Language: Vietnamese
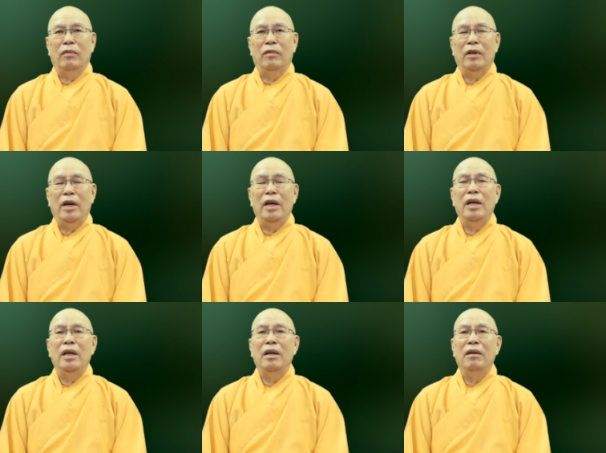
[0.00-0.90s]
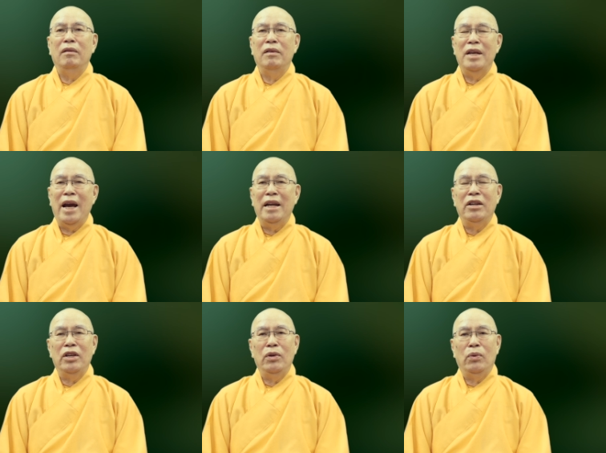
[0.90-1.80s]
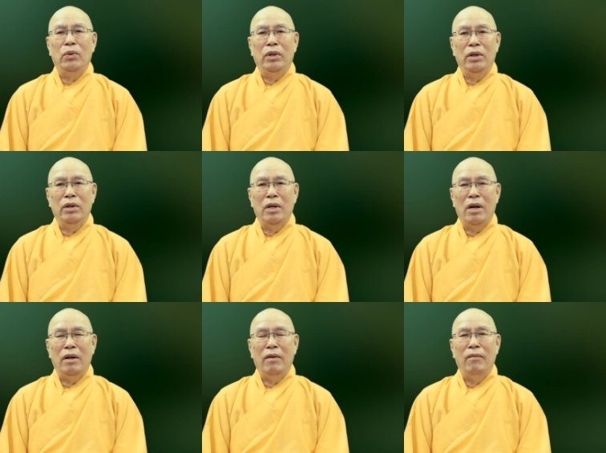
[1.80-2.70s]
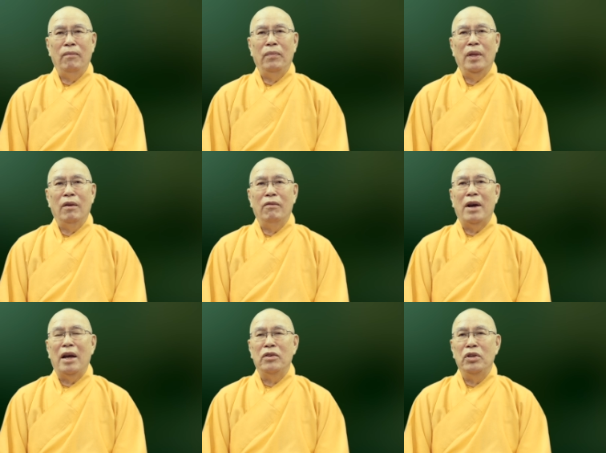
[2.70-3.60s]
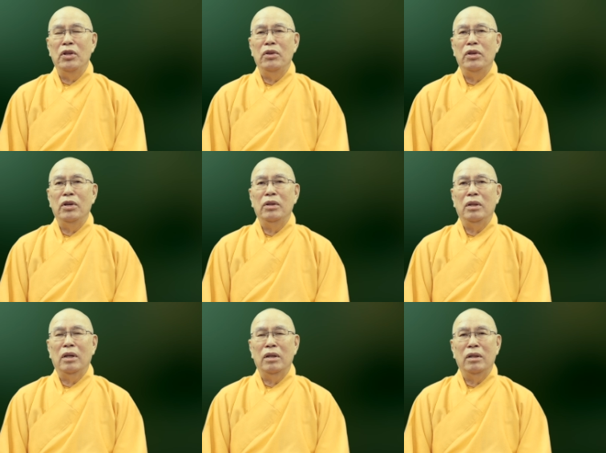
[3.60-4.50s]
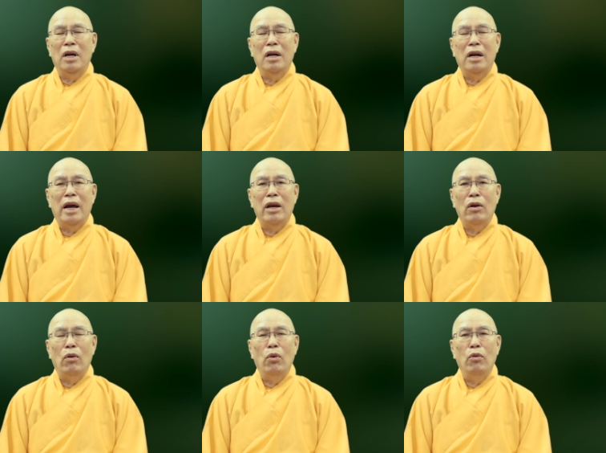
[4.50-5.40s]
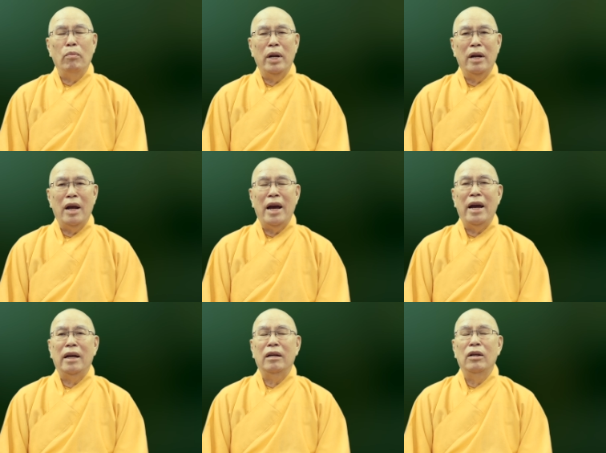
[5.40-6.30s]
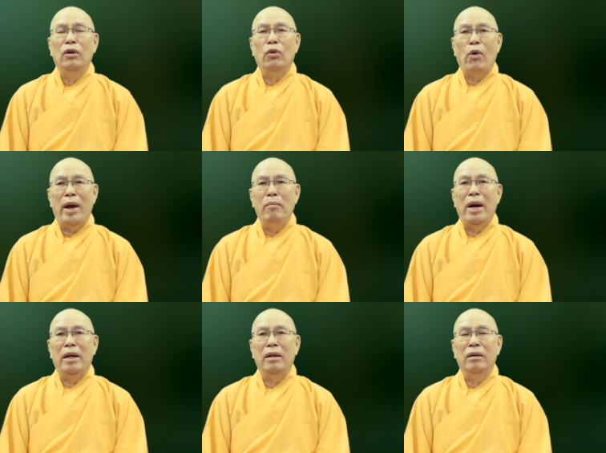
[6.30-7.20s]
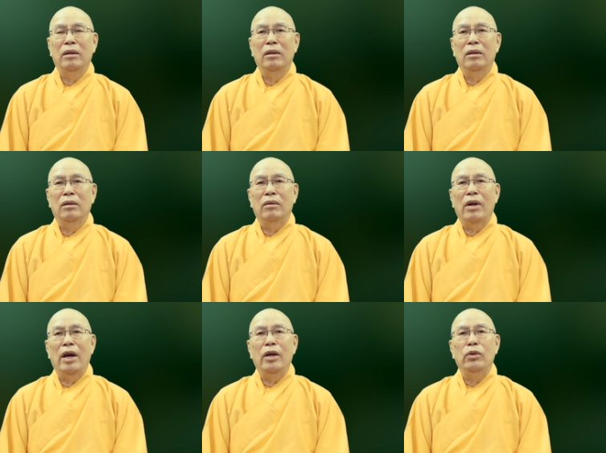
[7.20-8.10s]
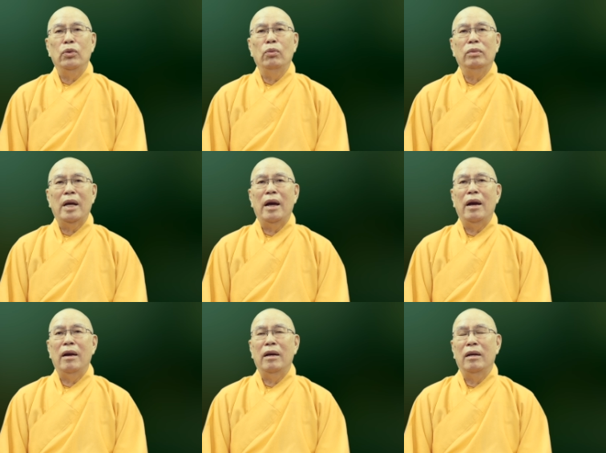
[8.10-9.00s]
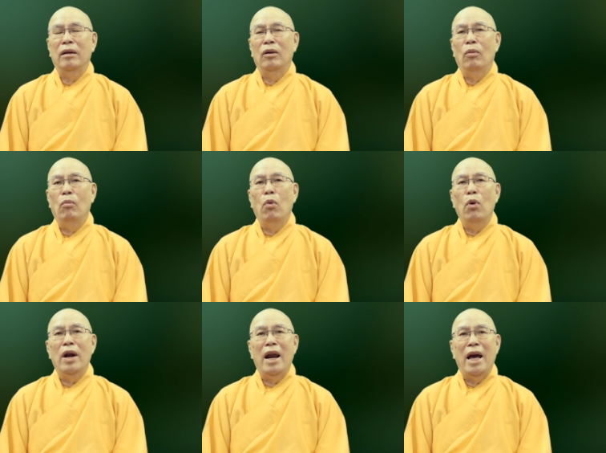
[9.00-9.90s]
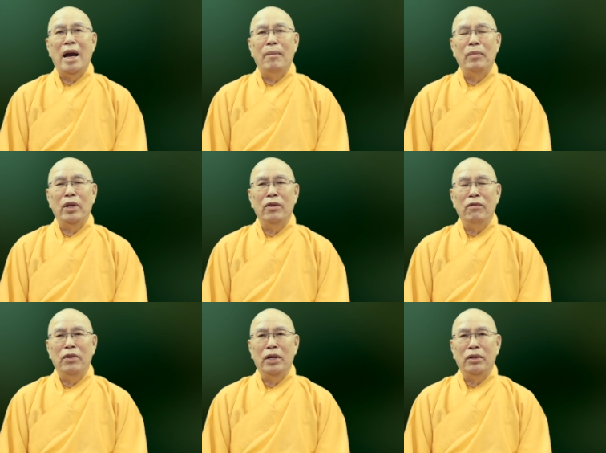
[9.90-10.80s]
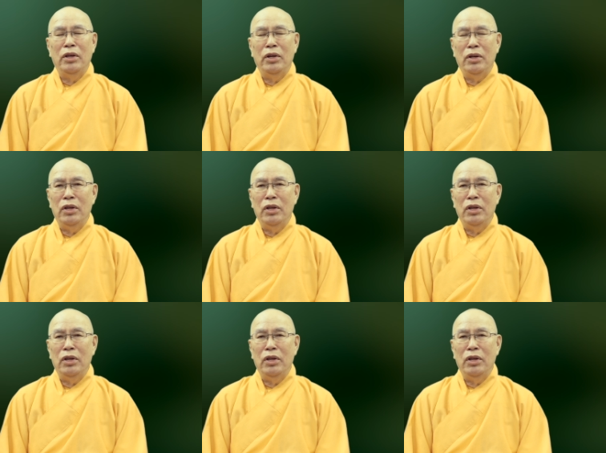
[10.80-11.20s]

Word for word: Cái giá trị của tự thân và gìn giữ tự thân này luôn bình an, khỏe mạnh, để chúng ta muốn làm những việc thiện